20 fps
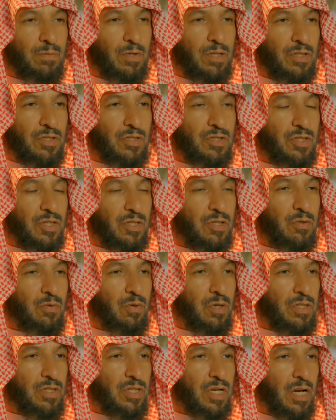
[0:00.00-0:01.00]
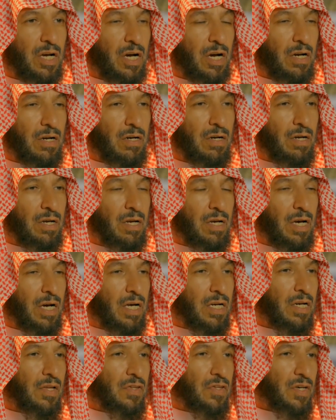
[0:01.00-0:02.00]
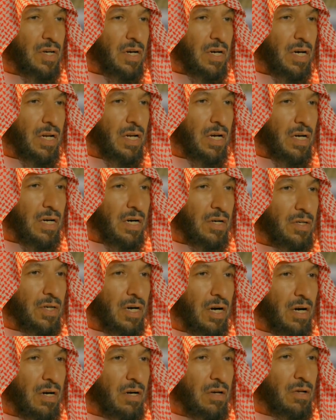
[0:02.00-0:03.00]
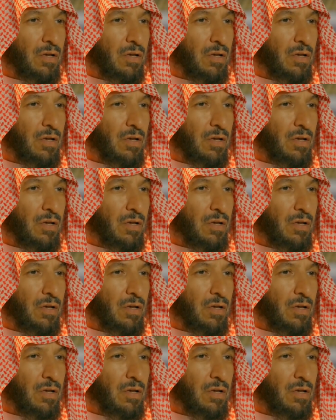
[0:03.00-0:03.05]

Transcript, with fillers: العزة والجلال الذي خلقنا